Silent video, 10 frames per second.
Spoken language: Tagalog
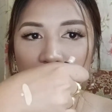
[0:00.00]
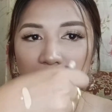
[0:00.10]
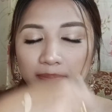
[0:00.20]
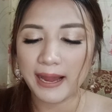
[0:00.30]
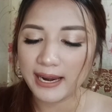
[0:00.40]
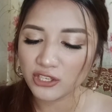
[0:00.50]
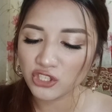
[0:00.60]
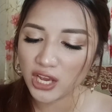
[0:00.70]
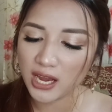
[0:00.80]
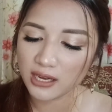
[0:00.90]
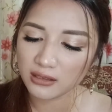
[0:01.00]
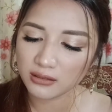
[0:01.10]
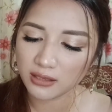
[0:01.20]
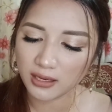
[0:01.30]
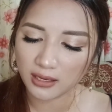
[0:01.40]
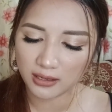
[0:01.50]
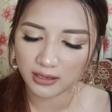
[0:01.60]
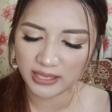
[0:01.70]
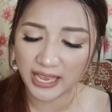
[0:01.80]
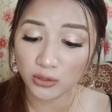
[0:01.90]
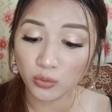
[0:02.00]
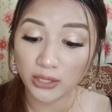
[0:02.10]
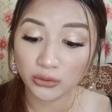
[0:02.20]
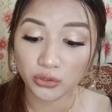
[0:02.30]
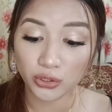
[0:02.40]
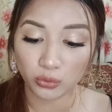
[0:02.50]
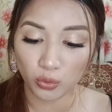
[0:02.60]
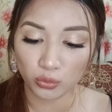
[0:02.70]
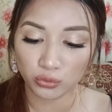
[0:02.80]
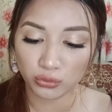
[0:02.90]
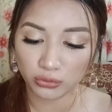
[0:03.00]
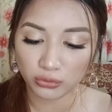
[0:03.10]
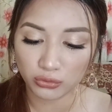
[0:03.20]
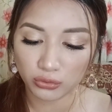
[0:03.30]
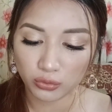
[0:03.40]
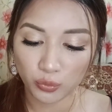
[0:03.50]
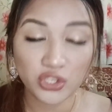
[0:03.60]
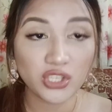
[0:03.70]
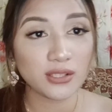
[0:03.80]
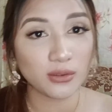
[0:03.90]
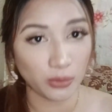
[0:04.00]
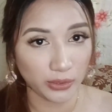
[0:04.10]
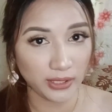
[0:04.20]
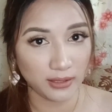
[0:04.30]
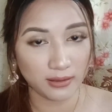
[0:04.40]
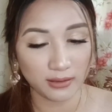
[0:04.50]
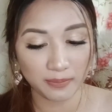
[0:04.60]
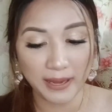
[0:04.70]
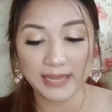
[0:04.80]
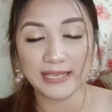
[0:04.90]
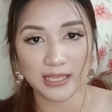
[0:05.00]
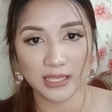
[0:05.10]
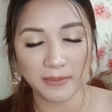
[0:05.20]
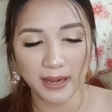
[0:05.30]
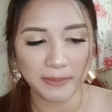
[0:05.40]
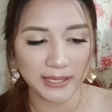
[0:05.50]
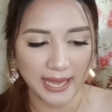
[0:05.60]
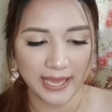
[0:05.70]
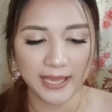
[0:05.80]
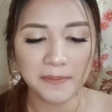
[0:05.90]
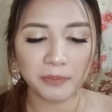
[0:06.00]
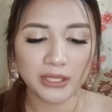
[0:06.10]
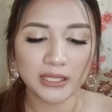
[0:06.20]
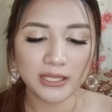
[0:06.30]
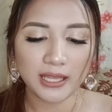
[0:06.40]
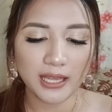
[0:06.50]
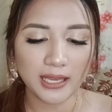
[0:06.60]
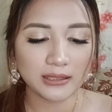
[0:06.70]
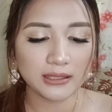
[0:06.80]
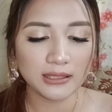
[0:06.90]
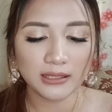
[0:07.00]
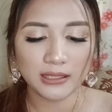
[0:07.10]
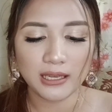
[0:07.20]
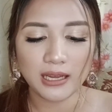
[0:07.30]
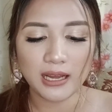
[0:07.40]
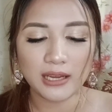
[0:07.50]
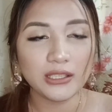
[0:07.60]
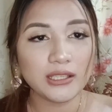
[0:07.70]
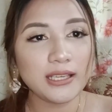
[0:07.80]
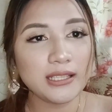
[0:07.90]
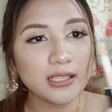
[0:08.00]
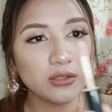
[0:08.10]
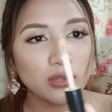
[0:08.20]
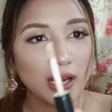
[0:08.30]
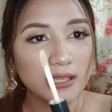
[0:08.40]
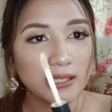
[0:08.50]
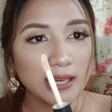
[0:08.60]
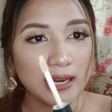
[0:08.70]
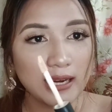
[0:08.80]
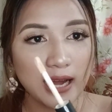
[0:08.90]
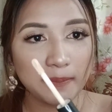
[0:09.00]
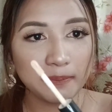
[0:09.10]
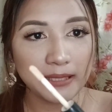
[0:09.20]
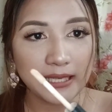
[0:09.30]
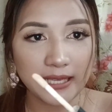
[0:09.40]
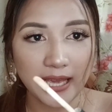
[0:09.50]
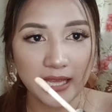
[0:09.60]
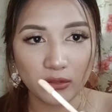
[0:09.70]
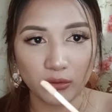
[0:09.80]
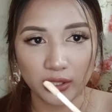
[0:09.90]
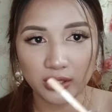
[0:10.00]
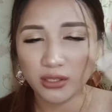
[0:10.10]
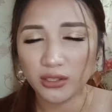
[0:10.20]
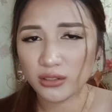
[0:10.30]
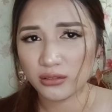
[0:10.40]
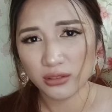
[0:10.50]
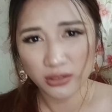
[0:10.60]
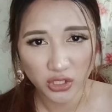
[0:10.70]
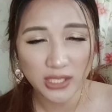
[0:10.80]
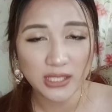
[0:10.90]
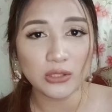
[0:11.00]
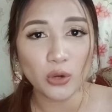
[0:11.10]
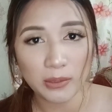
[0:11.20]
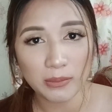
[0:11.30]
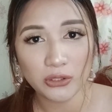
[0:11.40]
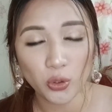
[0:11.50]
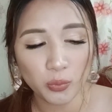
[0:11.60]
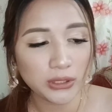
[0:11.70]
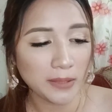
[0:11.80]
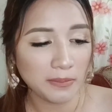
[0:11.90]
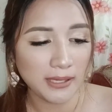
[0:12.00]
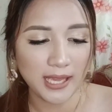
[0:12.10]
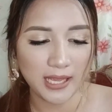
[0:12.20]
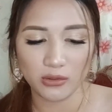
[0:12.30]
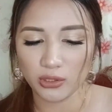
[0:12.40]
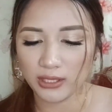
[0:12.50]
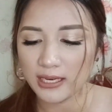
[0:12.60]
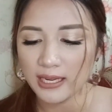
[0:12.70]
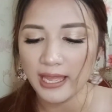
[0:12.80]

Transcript: Para siyang uh, yellow undertone, which is good, para sa ating mga Pinay. And, ganyan yung kanyang applicator. Just a normal dough put applicator.